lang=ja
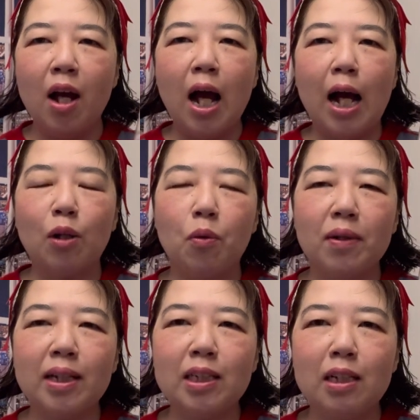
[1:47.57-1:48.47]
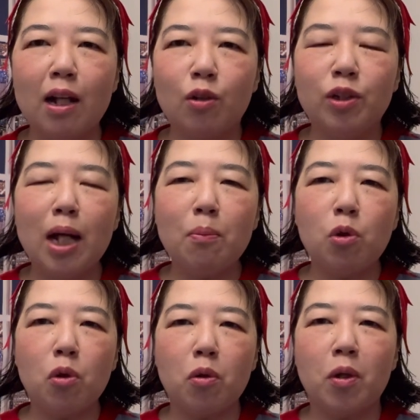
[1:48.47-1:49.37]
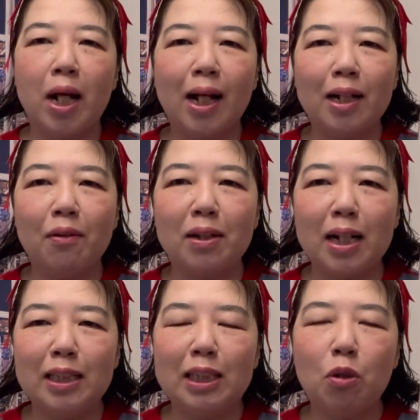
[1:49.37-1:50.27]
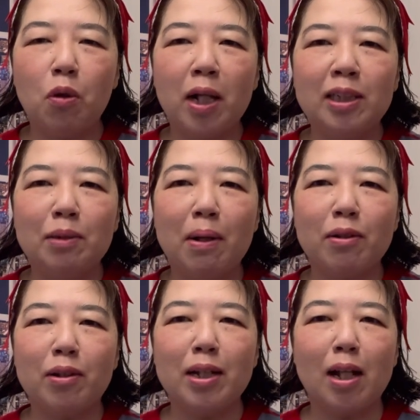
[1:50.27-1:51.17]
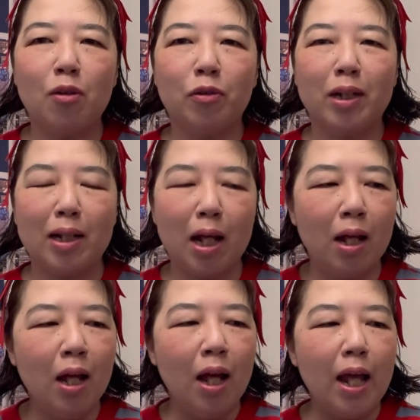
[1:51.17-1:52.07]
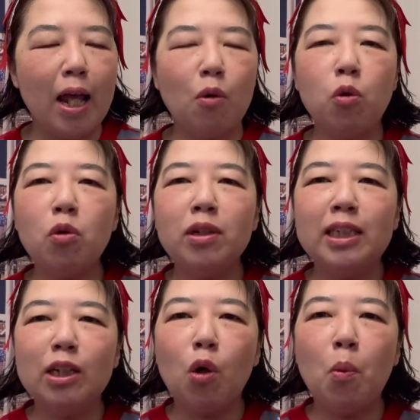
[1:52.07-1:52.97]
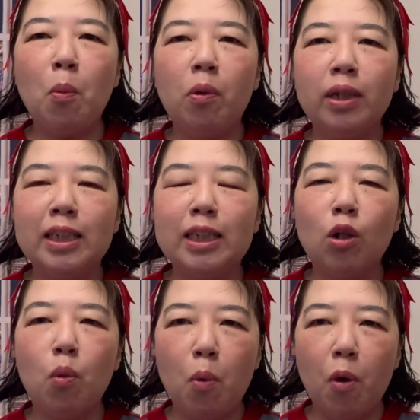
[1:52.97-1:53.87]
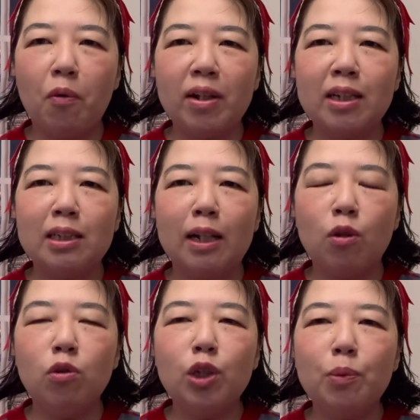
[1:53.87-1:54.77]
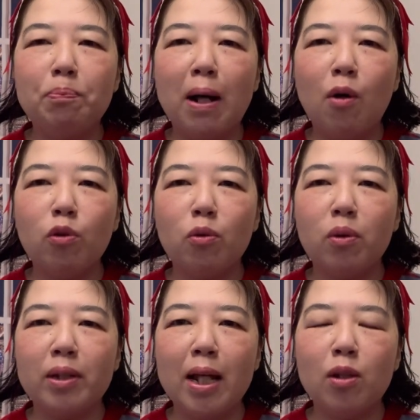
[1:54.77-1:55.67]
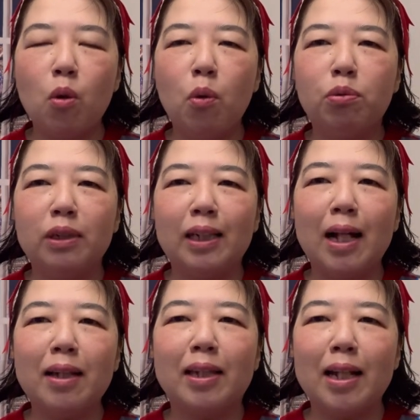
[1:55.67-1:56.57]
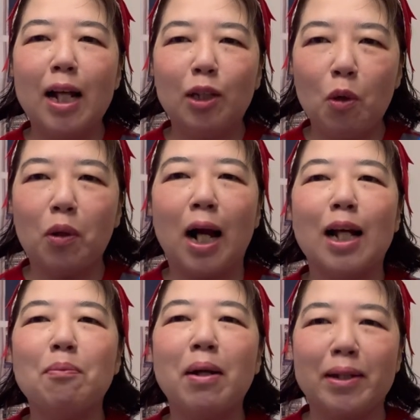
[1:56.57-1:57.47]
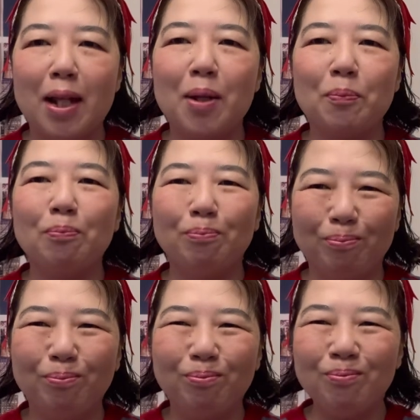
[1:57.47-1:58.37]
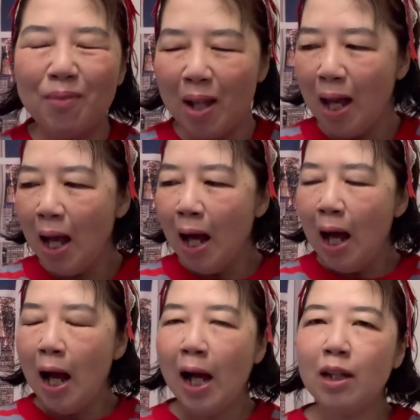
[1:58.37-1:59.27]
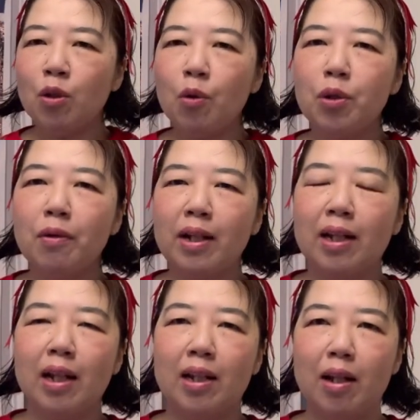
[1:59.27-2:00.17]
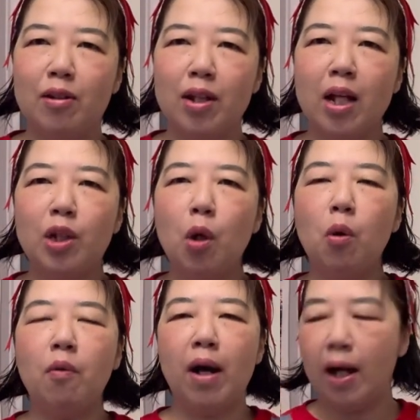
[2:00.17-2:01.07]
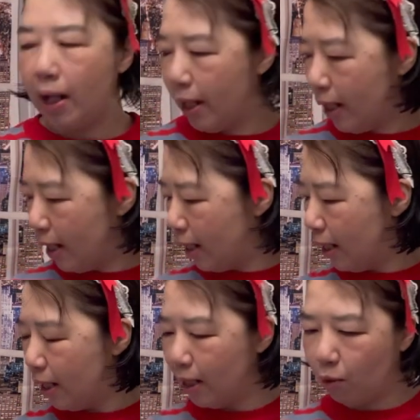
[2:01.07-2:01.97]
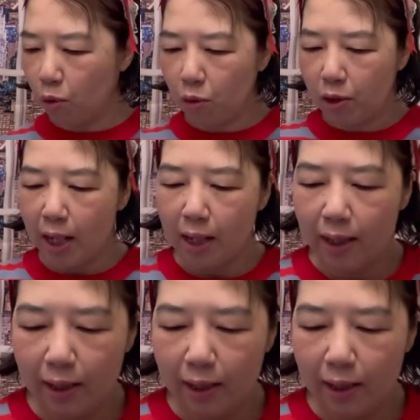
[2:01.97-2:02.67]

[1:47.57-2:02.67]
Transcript: あの、私ね、果物の中ではね、いちごが一番好きなのでね、えー、このいちごも、いちごも私は40%オフになってないと買いません。うん。はい、というわけでですね、今日は、えー、このね、